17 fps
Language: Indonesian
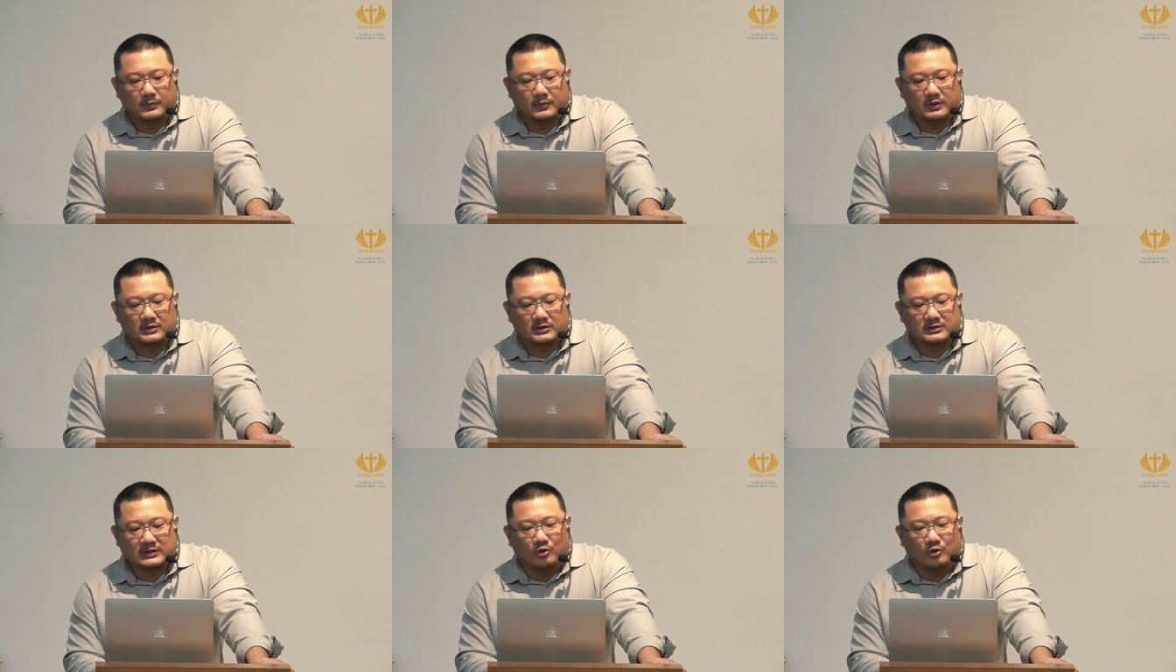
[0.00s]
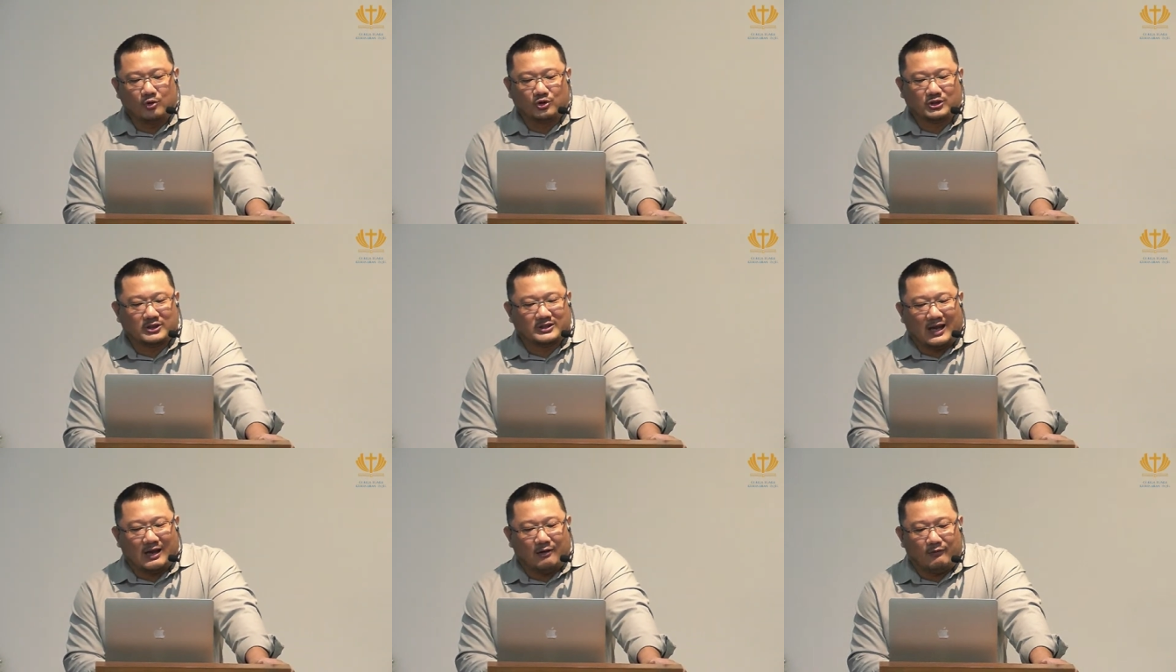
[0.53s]
Salomo sejak
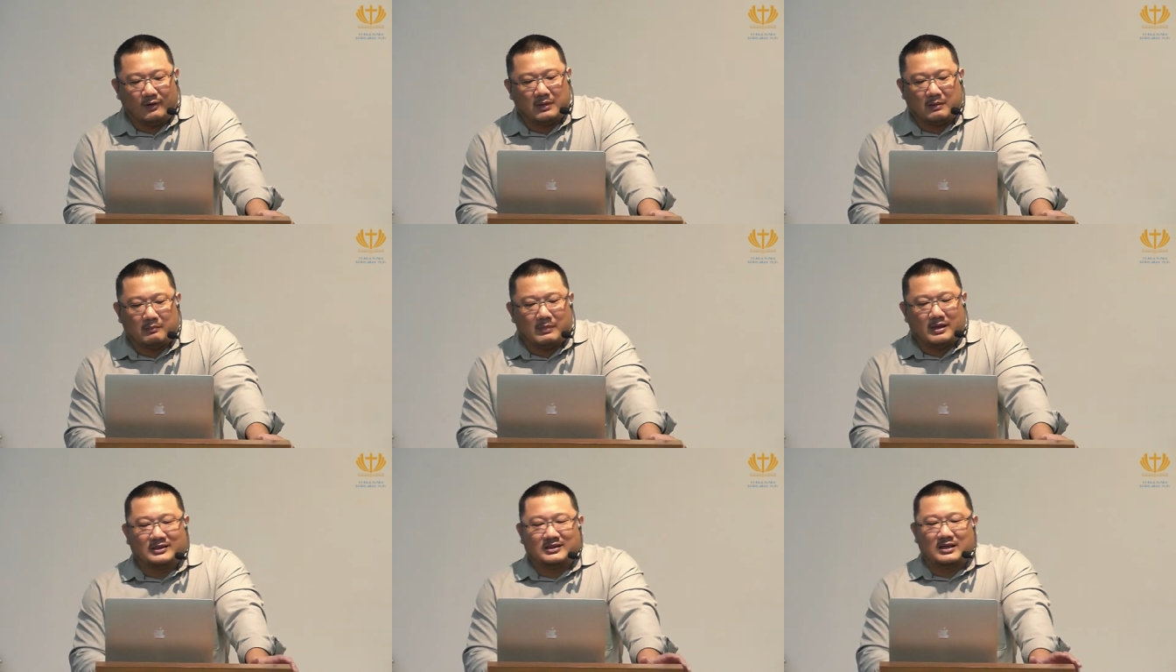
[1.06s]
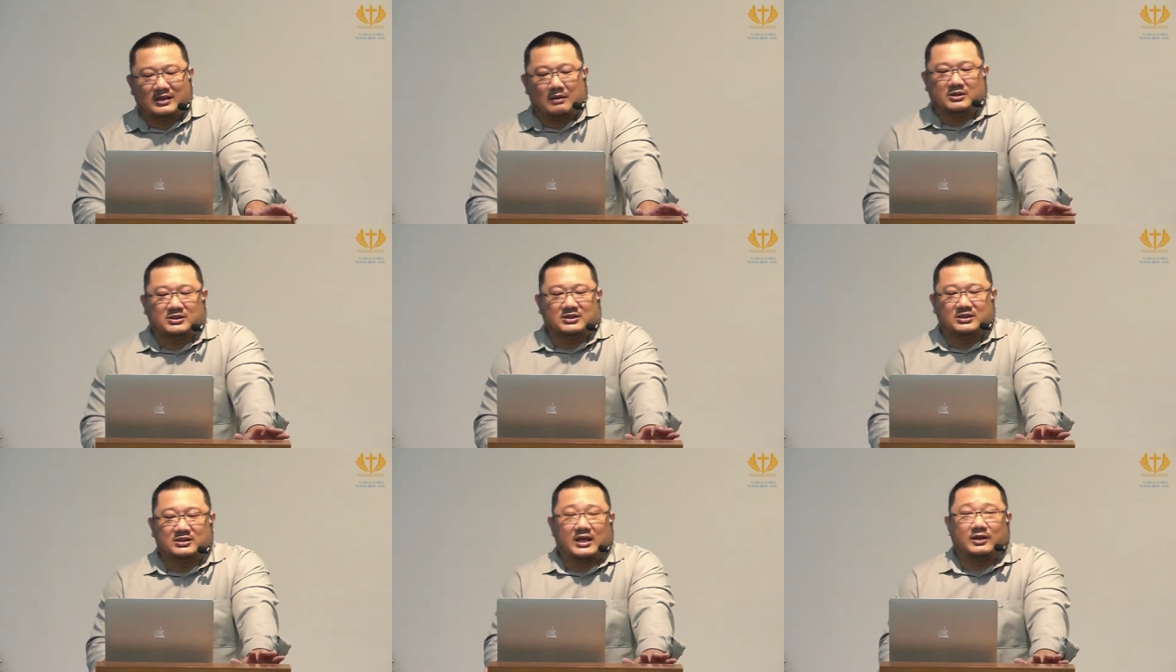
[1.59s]
awal memang tidak
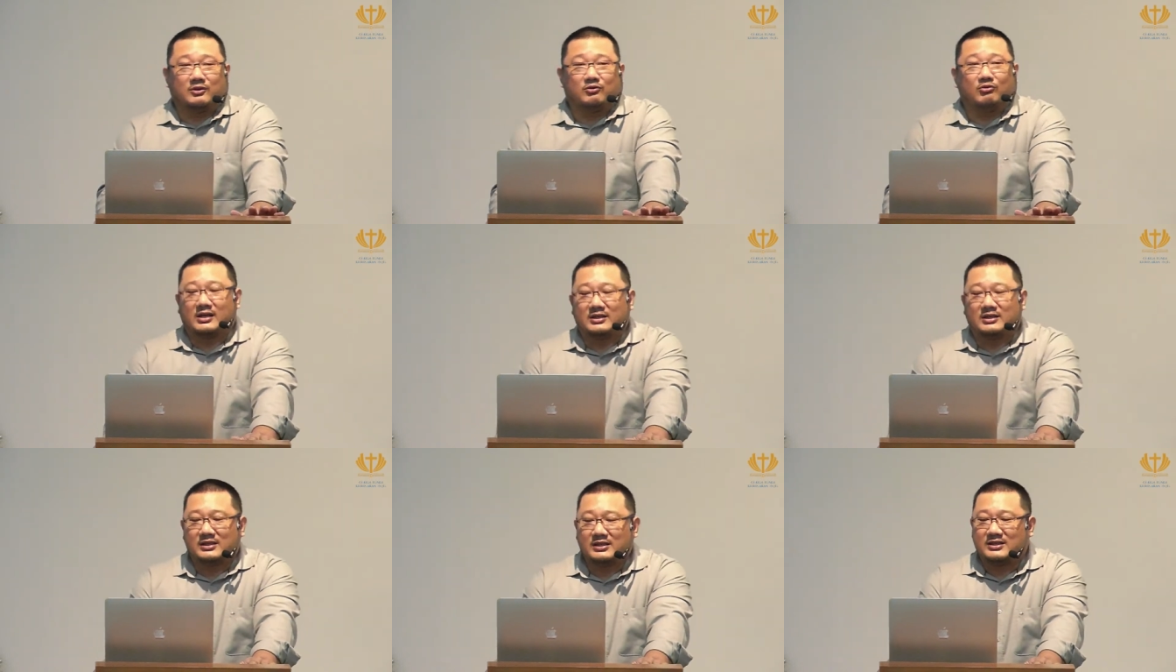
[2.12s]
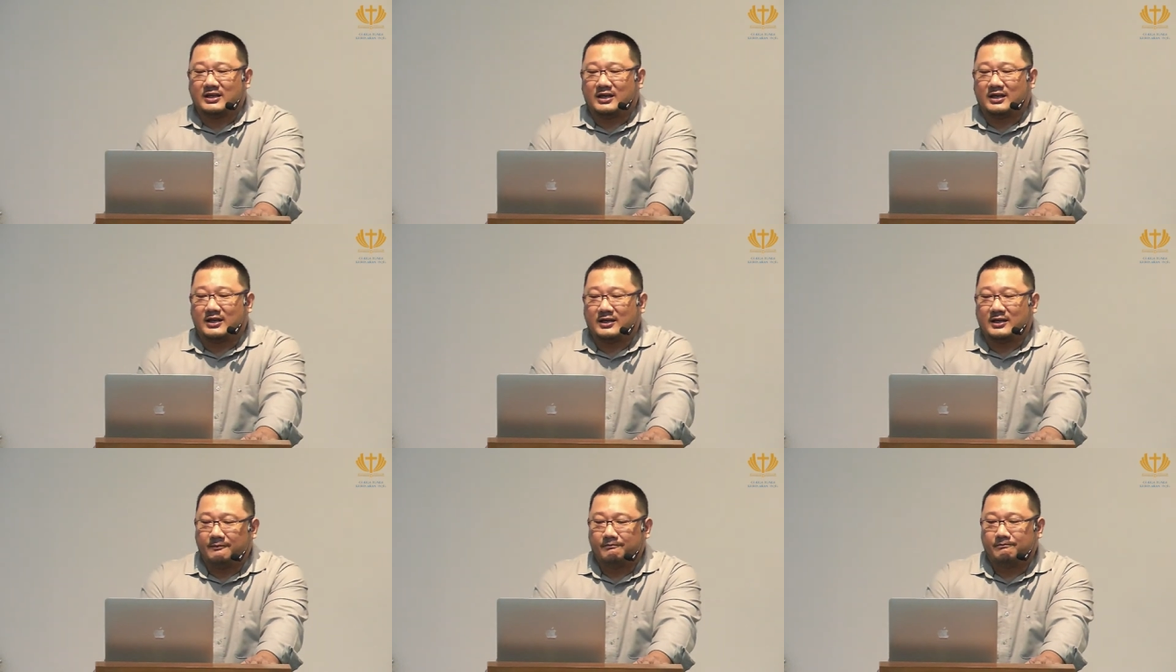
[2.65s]
mencintai Tuhan saja.
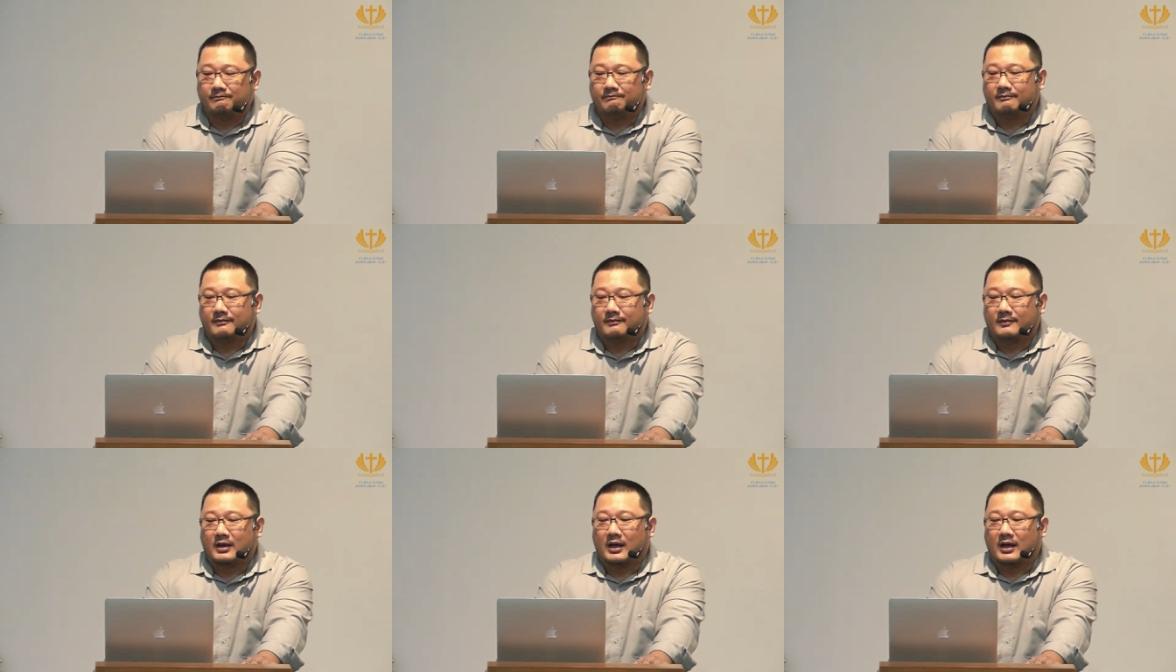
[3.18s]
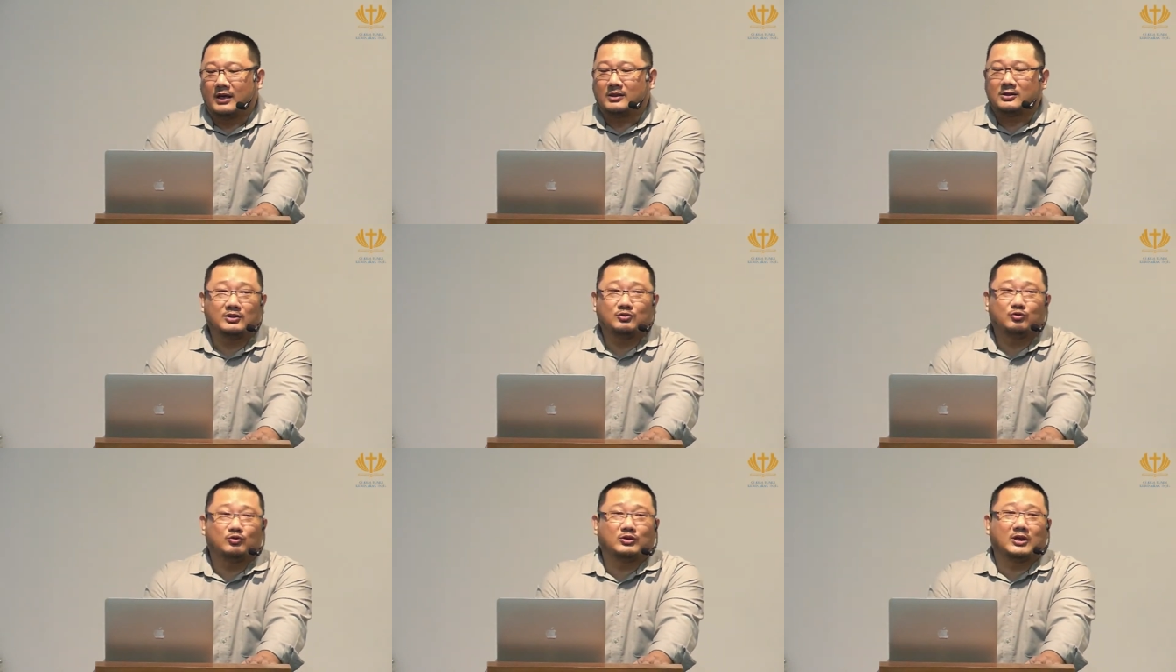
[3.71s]
Hatinya
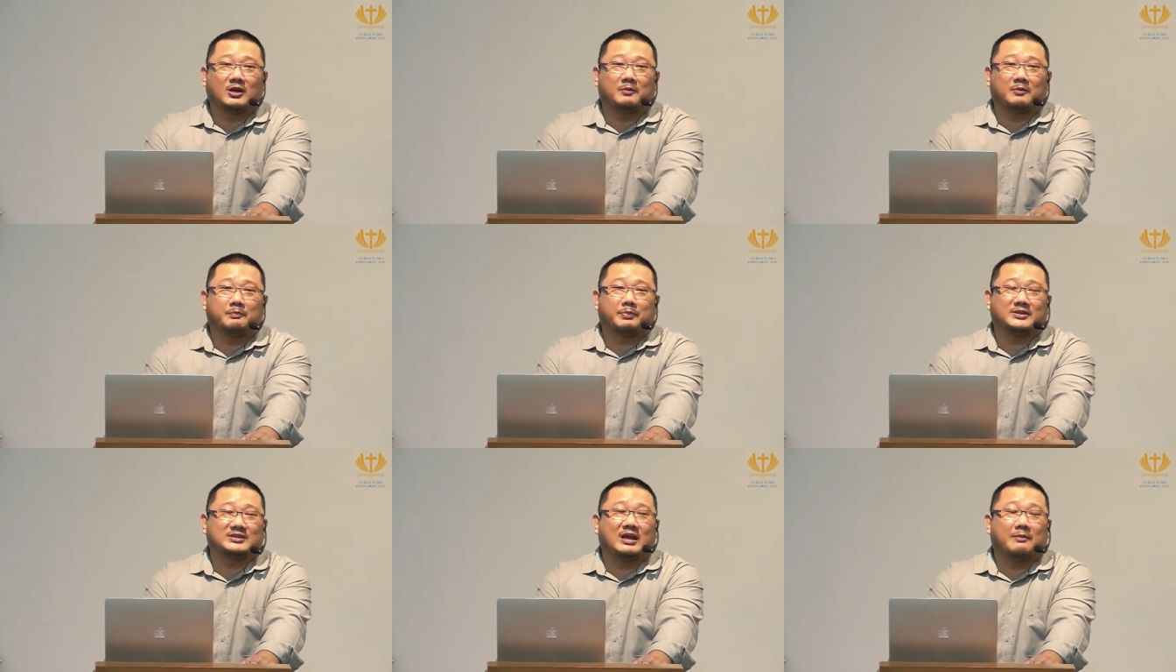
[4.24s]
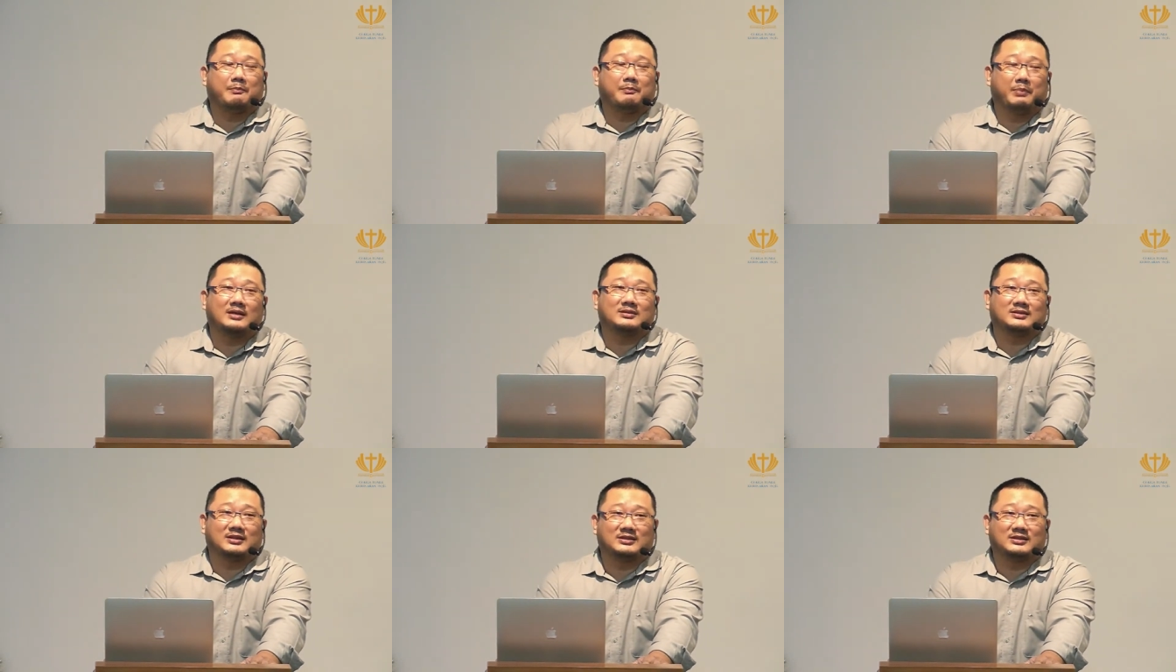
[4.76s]
sudah terpecah belah
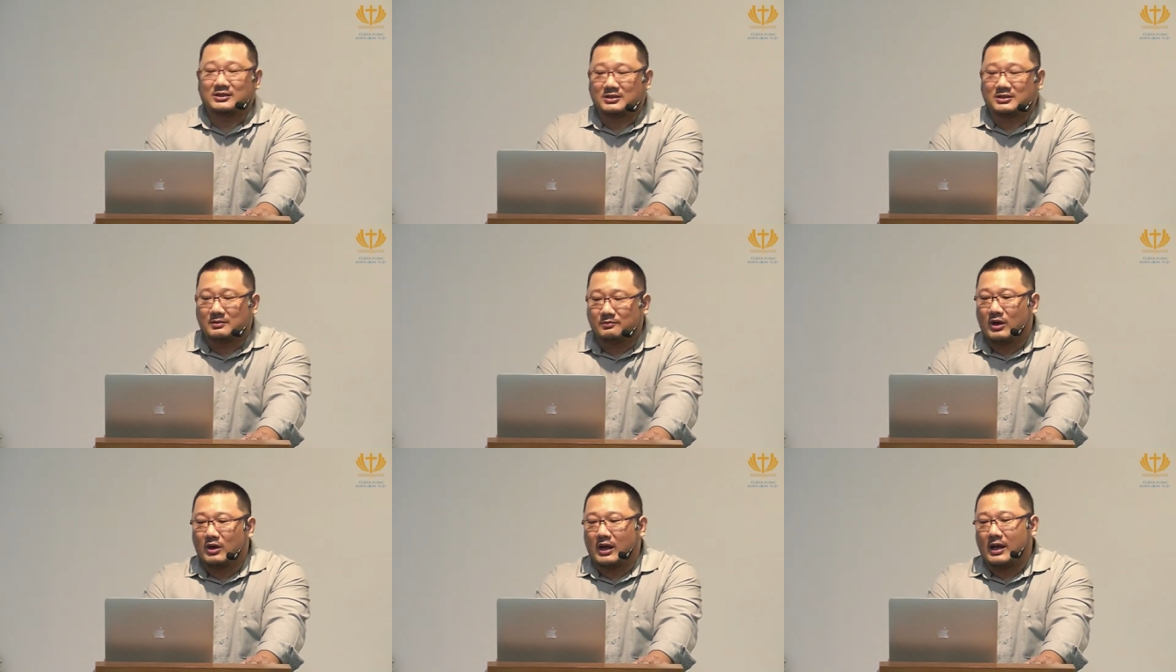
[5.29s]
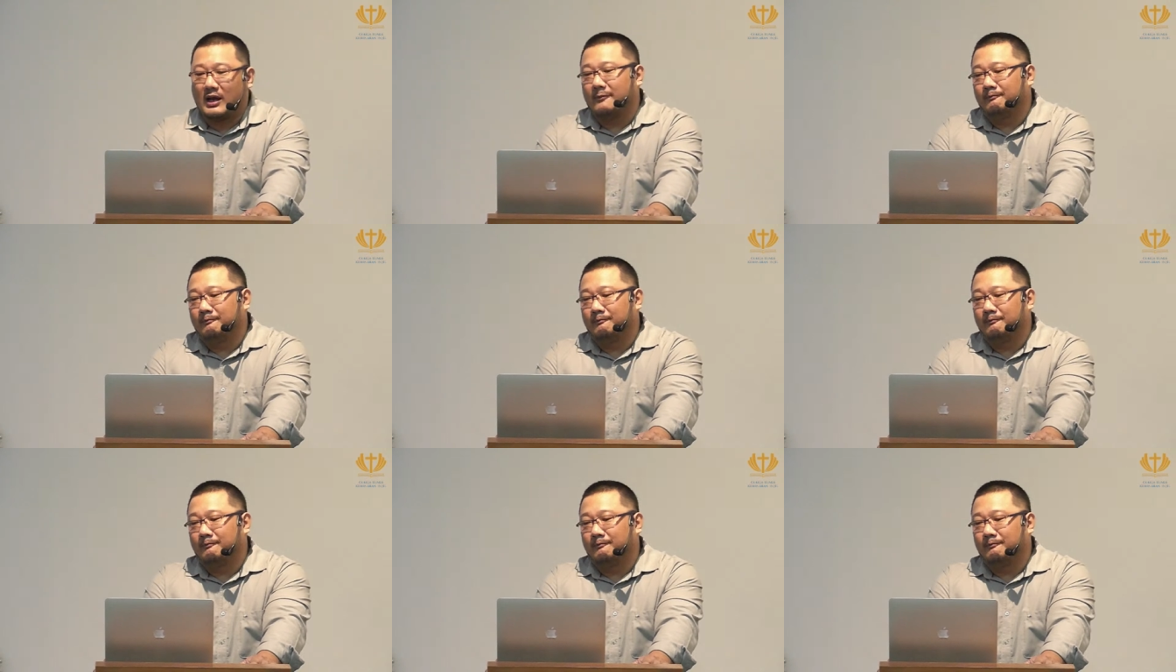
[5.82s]
sejak semula.